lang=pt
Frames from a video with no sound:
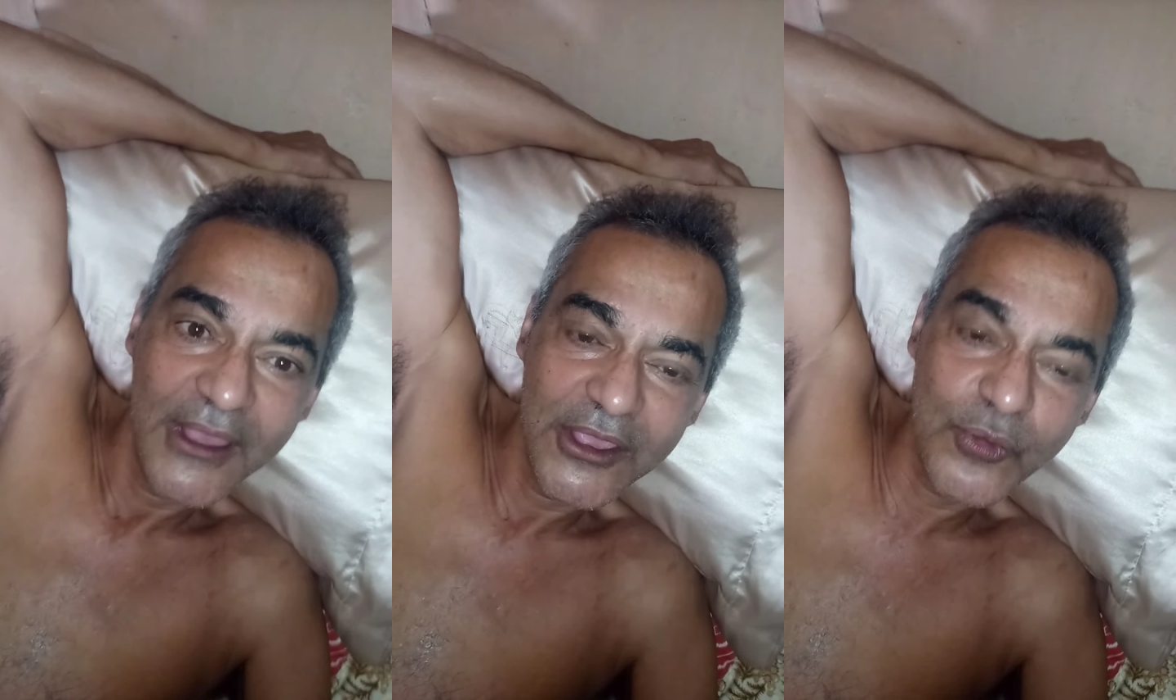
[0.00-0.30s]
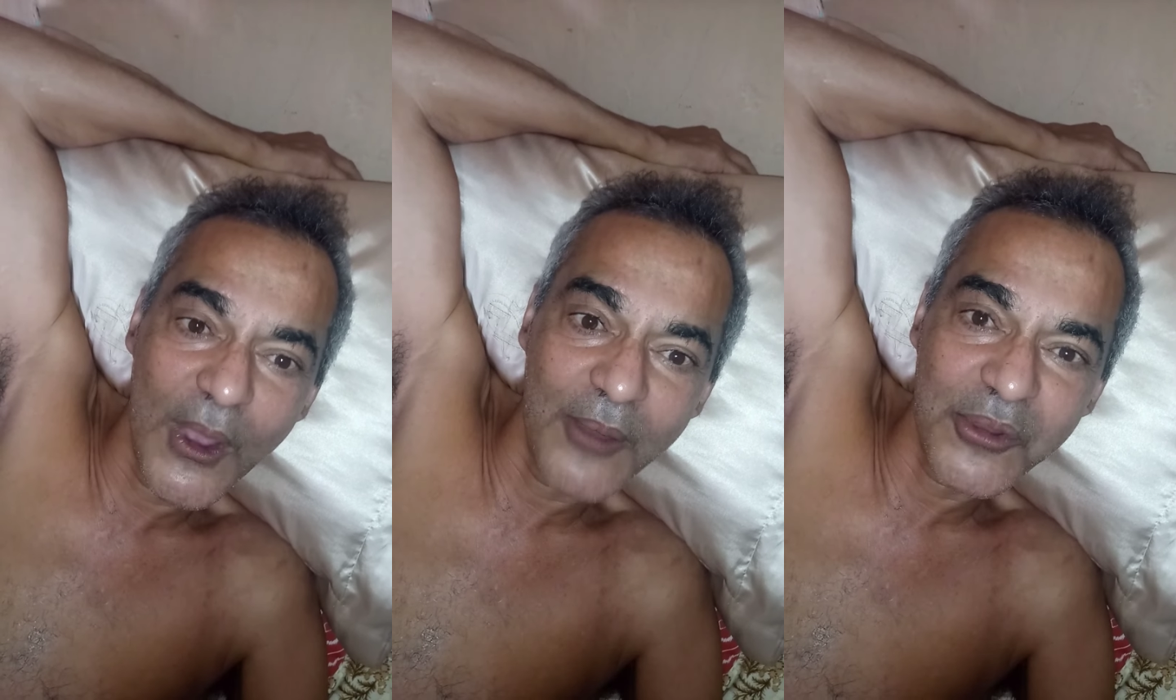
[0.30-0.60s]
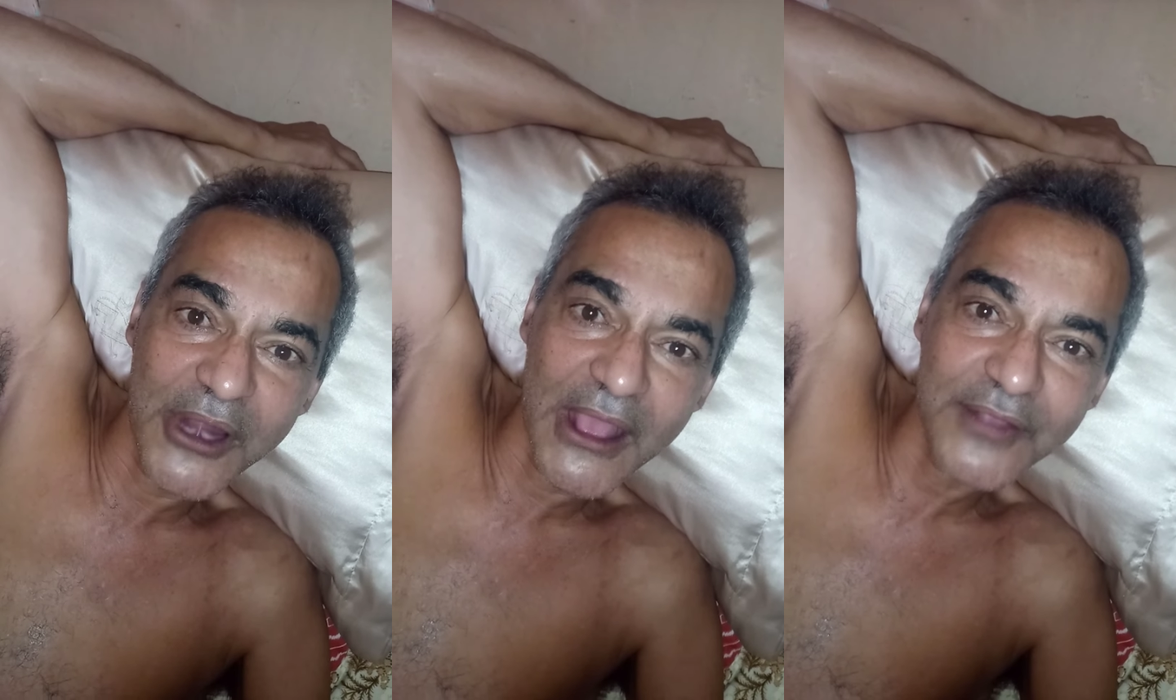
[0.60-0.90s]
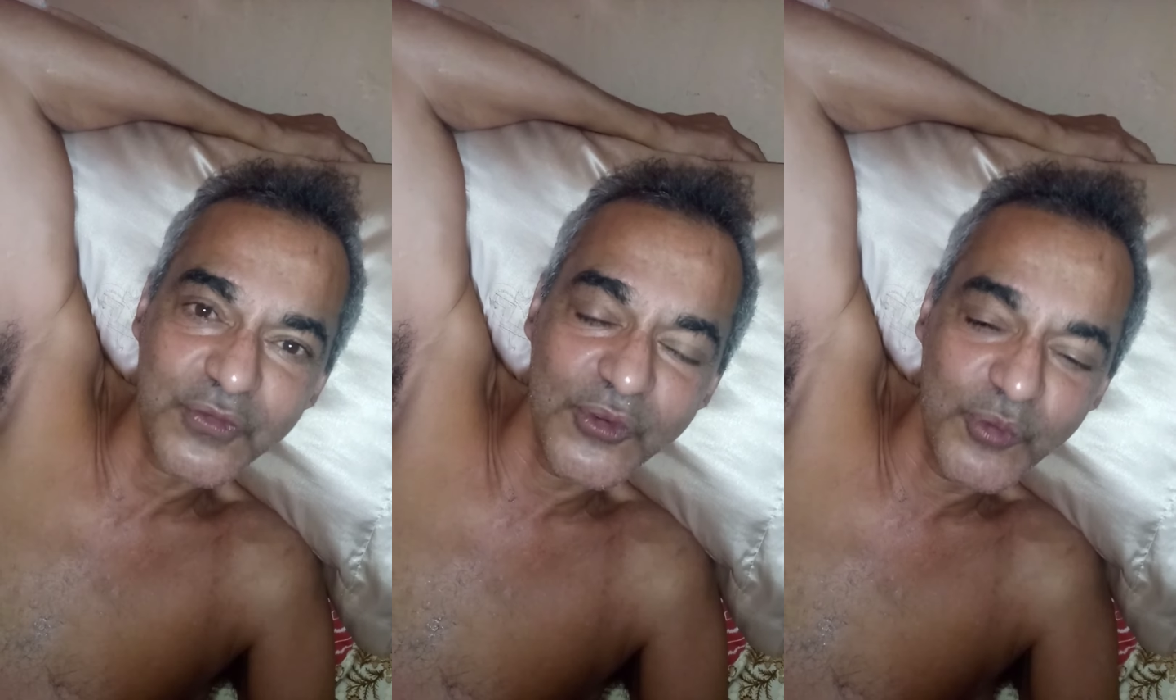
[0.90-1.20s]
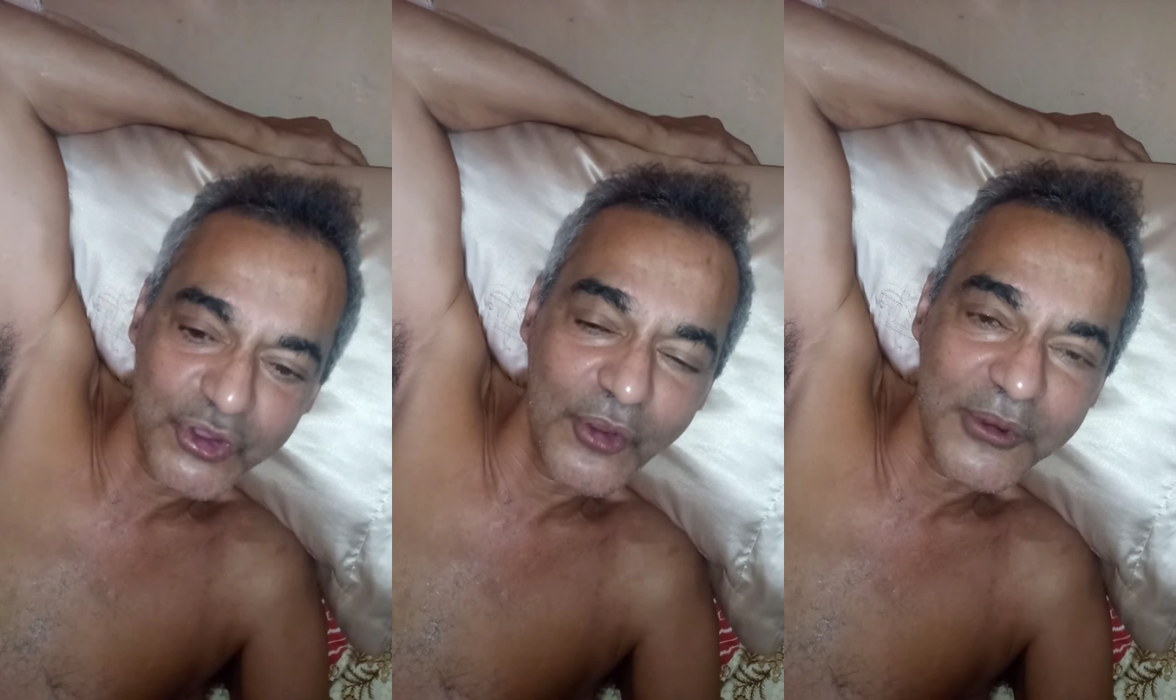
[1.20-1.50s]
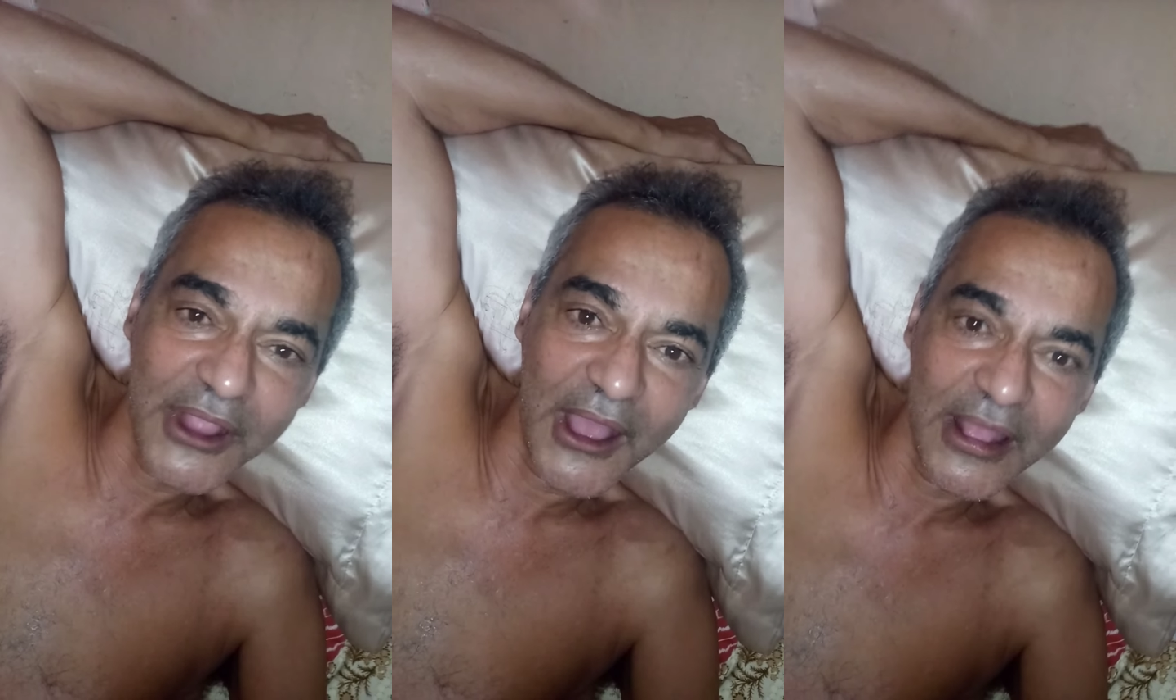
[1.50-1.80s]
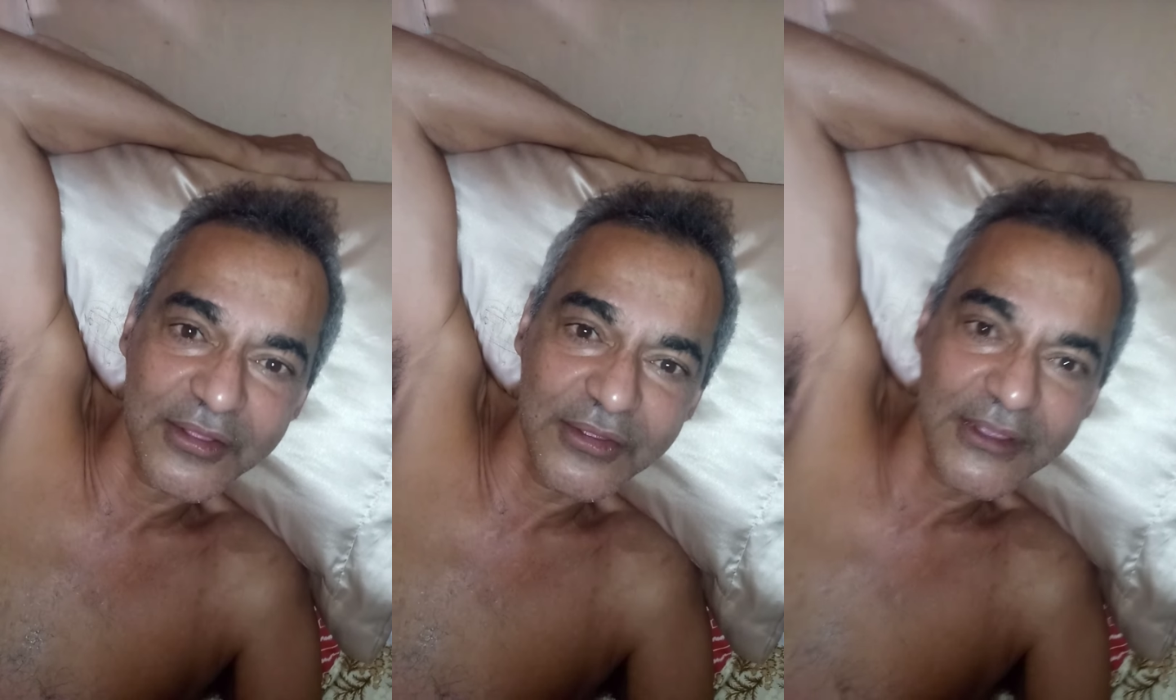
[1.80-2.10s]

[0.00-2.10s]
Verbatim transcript: E um abraço e muito obrigado.